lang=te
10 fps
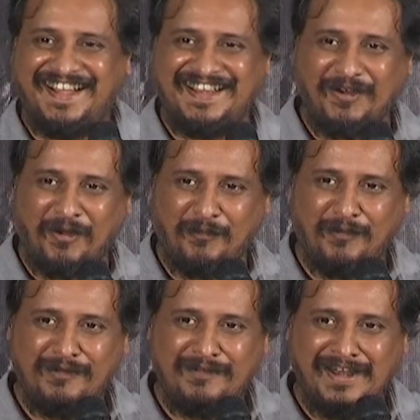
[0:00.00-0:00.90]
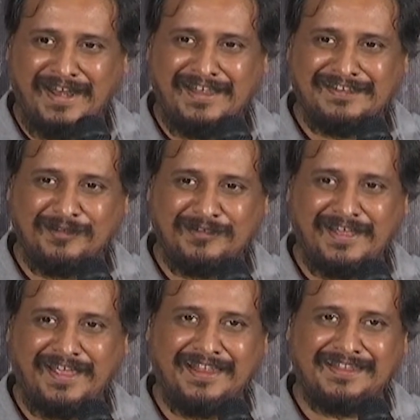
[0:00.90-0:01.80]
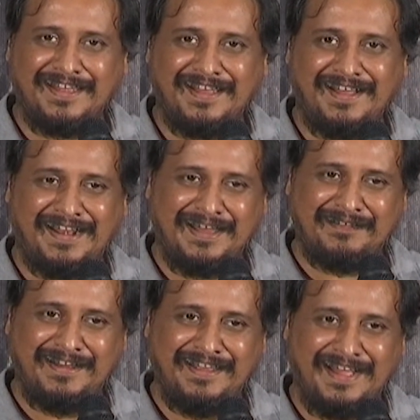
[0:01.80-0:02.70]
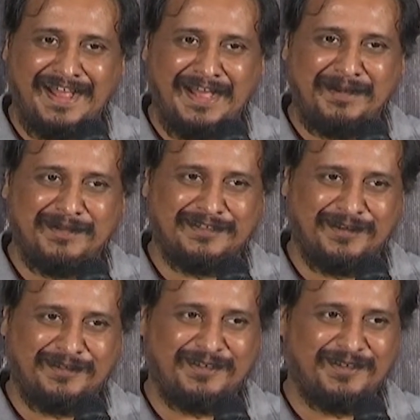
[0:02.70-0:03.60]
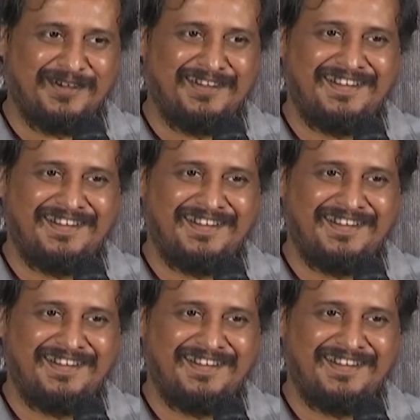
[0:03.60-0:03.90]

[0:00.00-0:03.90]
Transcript: అంటే ఒక మూవీ రిలీజ్ అవుతే ఎంత హడావిడి హంగామా జరుగుతుందో